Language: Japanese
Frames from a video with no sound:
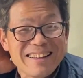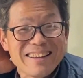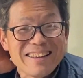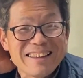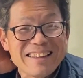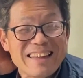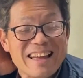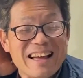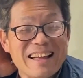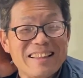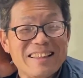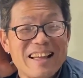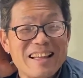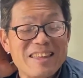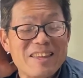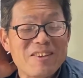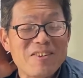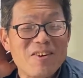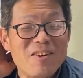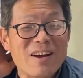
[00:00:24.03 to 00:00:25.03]
いや
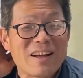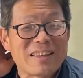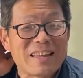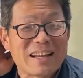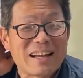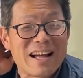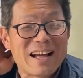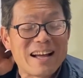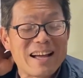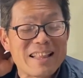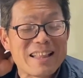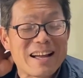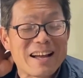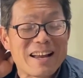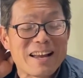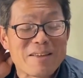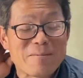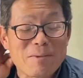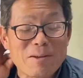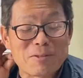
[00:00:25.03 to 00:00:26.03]
何言おうかって考えなが
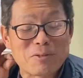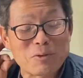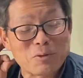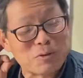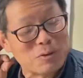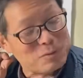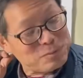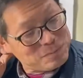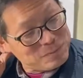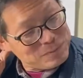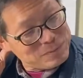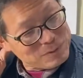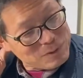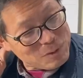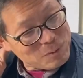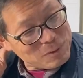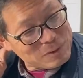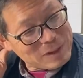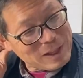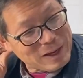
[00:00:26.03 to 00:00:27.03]
ら今ちょっとうんと
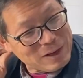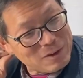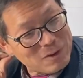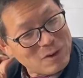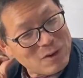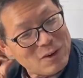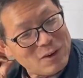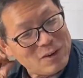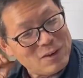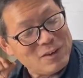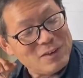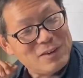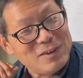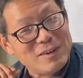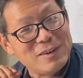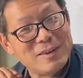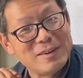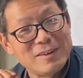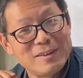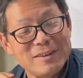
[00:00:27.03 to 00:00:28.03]
思ったんやけど
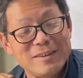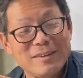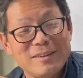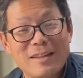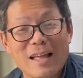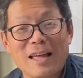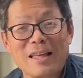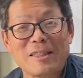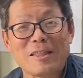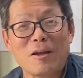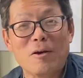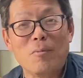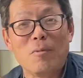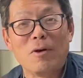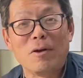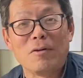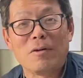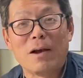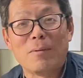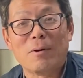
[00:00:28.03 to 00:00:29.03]
大して
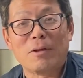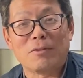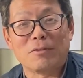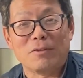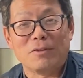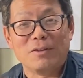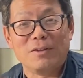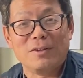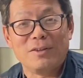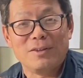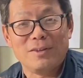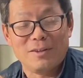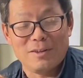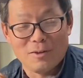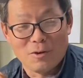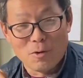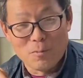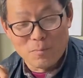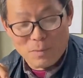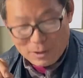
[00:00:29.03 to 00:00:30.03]
思い浮かばず、はい、
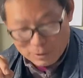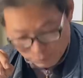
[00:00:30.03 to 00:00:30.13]
本編